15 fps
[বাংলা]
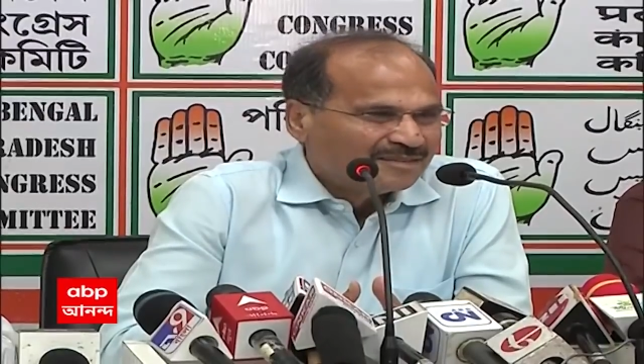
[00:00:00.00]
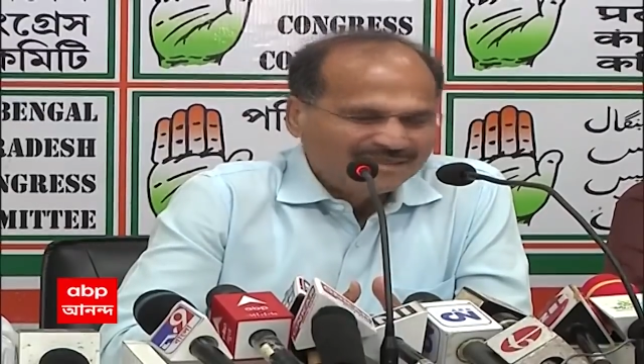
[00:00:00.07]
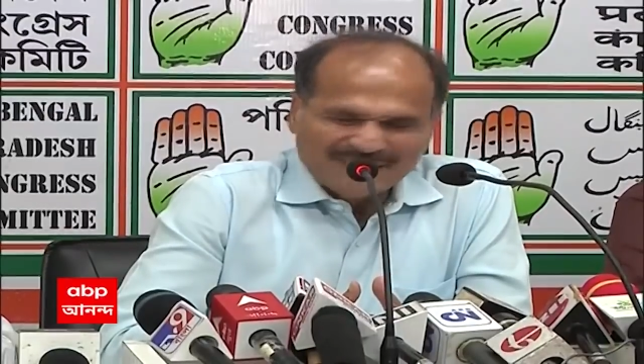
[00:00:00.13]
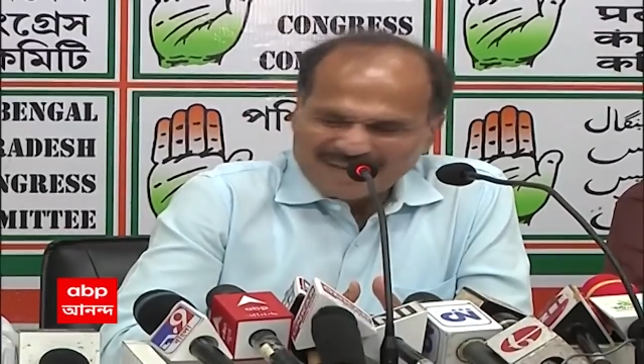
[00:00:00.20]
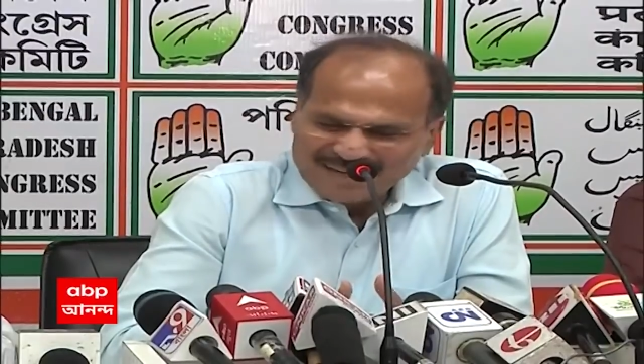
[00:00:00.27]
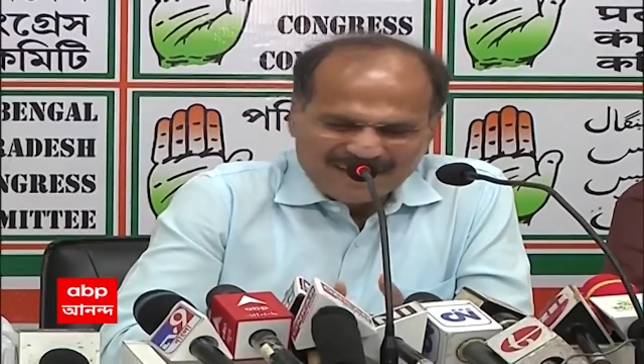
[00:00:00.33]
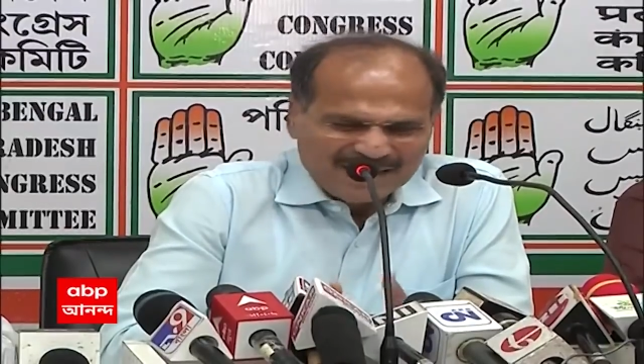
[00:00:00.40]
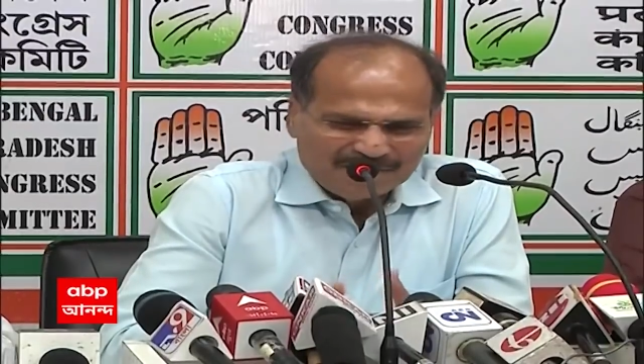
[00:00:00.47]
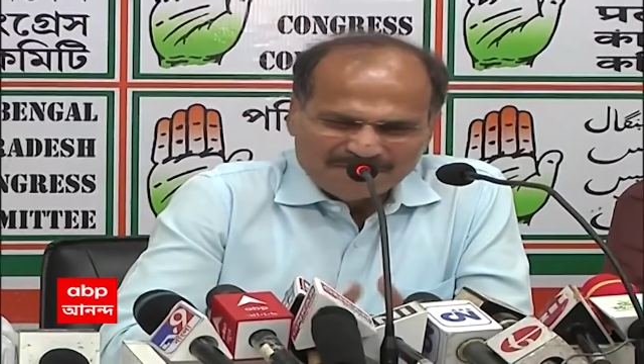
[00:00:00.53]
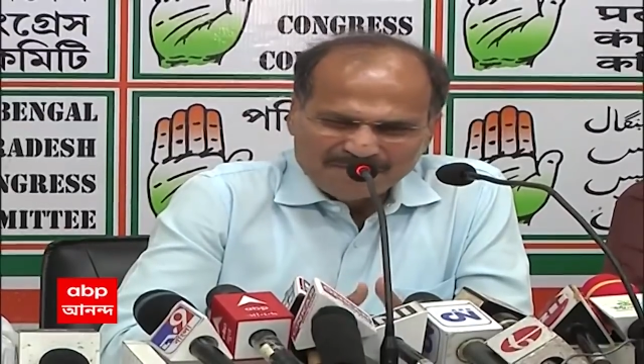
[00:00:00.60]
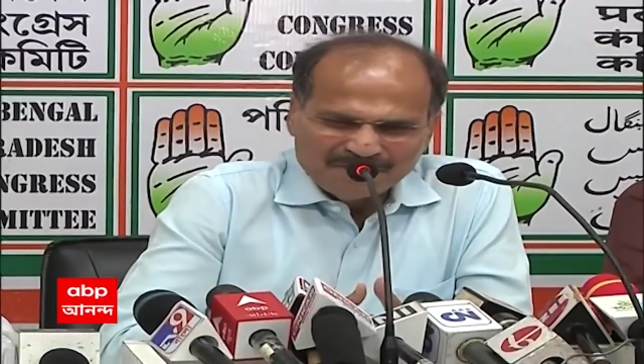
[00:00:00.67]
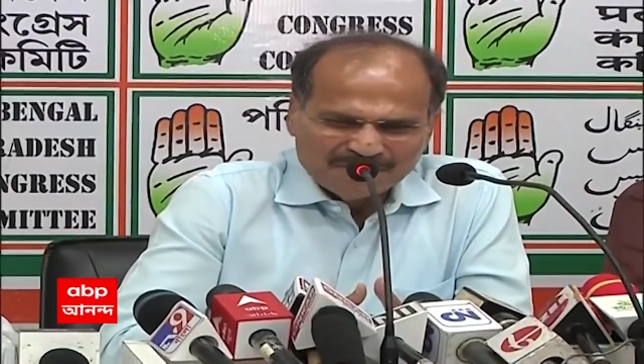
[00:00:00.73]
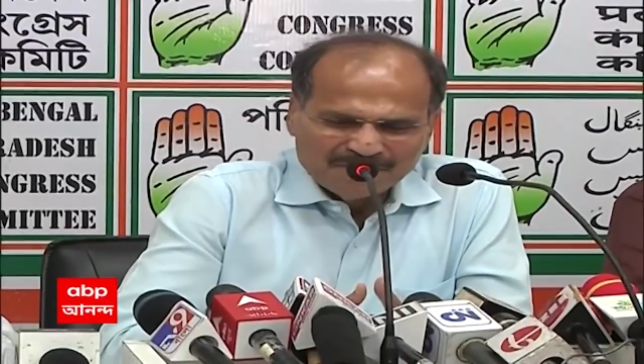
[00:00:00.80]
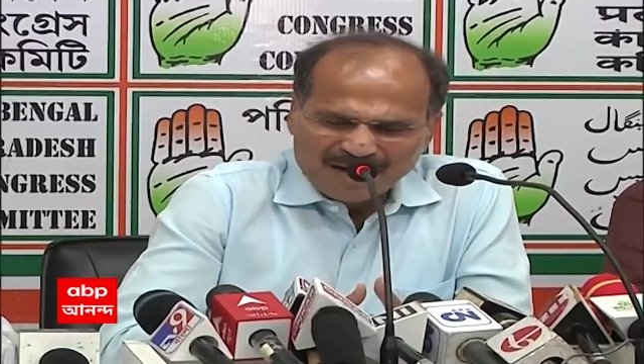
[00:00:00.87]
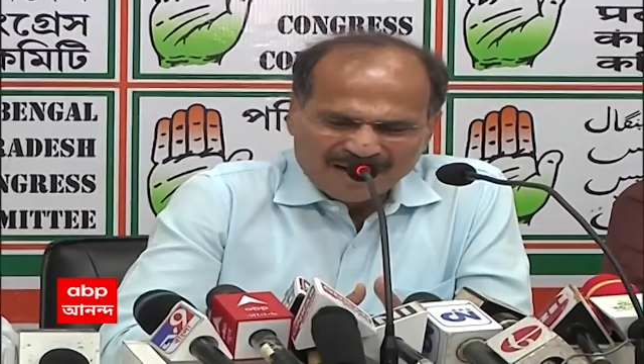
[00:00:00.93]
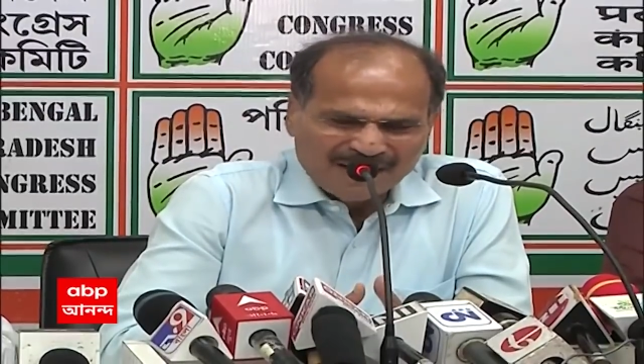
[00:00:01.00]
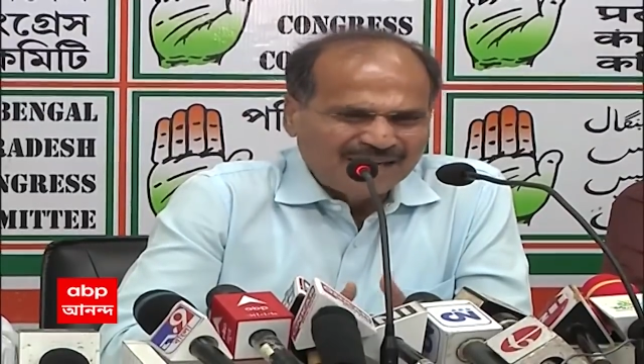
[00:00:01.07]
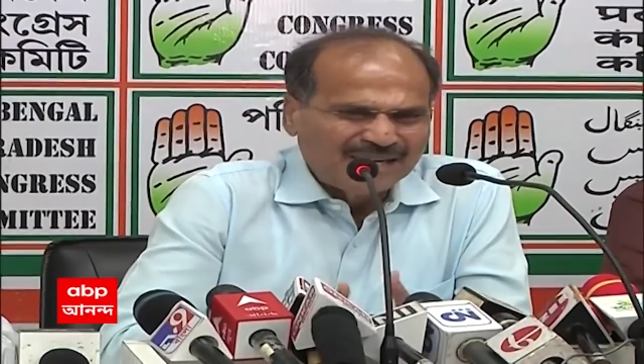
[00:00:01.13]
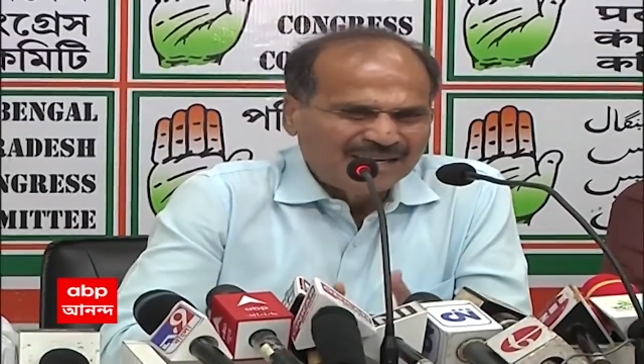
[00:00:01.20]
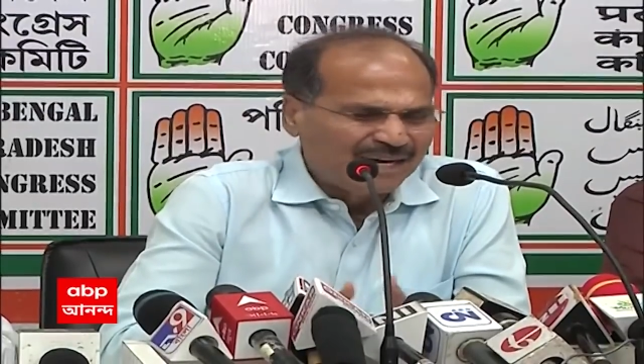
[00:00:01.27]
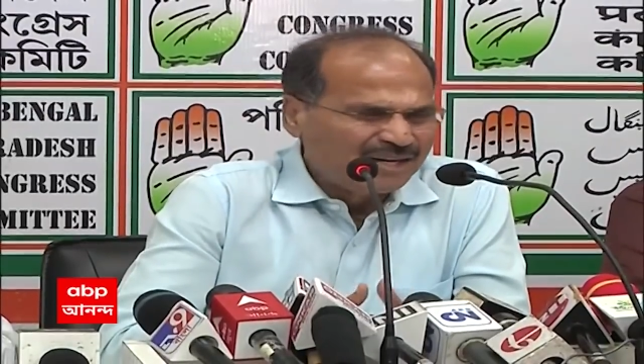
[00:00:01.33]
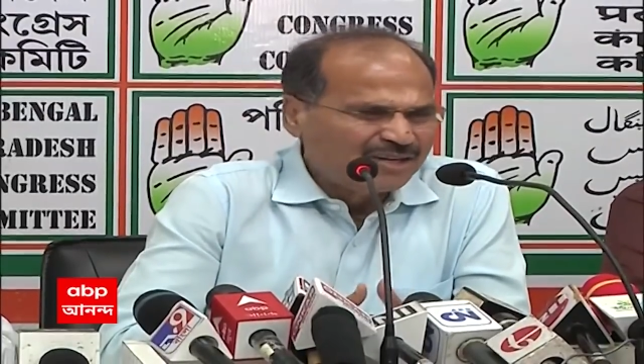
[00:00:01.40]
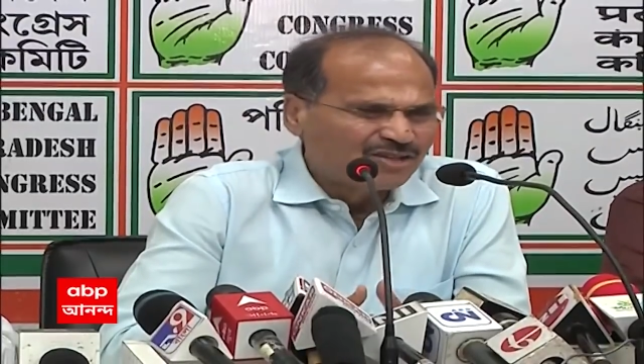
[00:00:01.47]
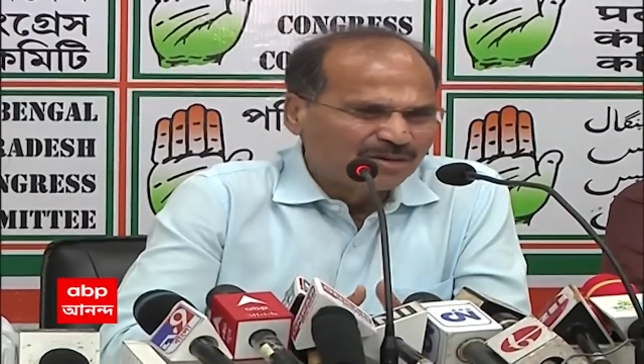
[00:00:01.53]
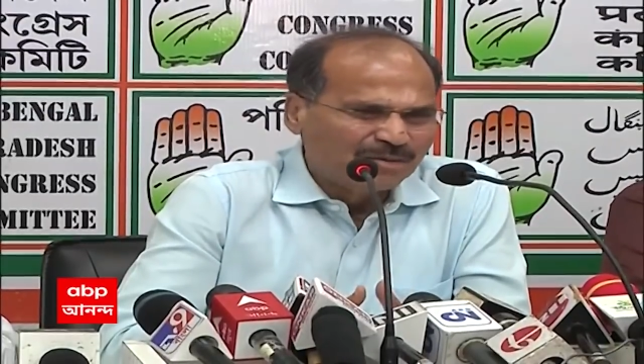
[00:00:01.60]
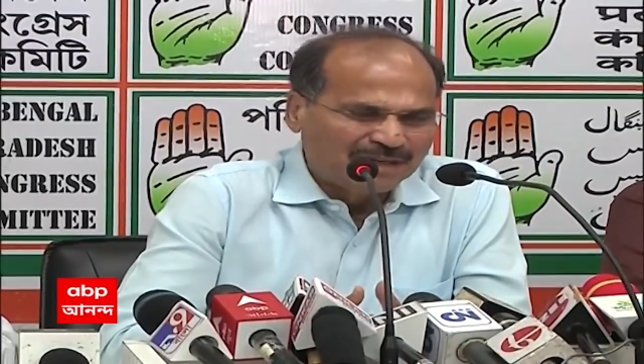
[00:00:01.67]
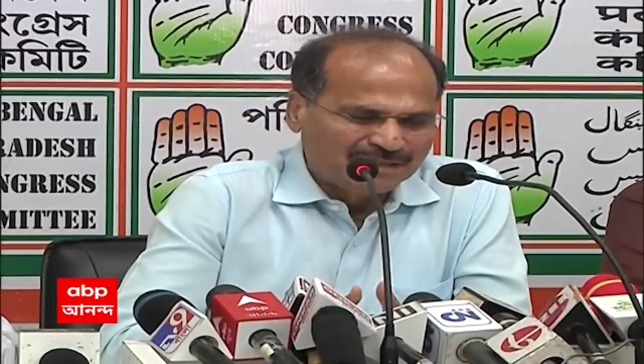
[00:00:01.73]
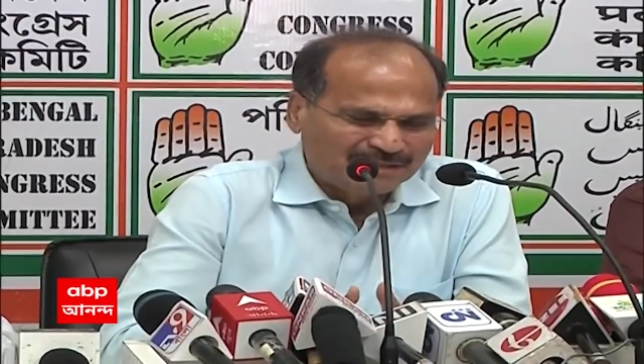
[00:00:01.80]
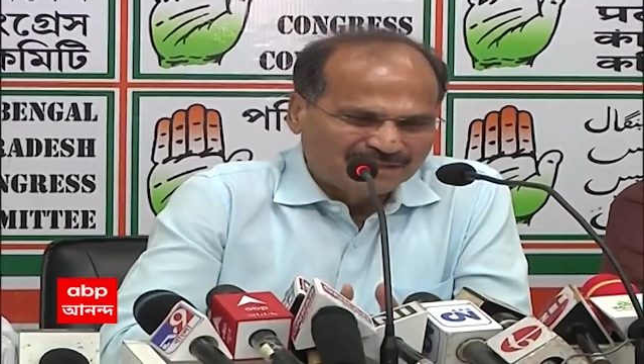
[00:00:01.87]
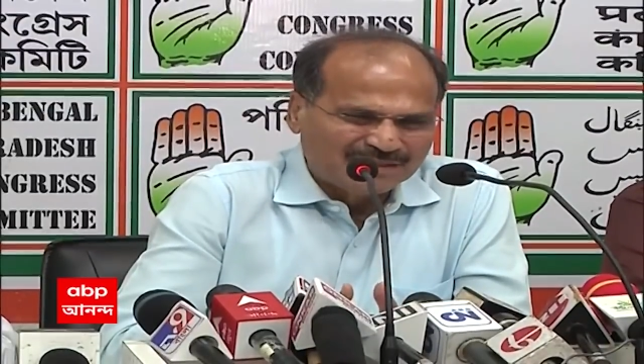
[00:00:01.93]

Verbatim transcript: জানি না বাংলার নারী সমাজ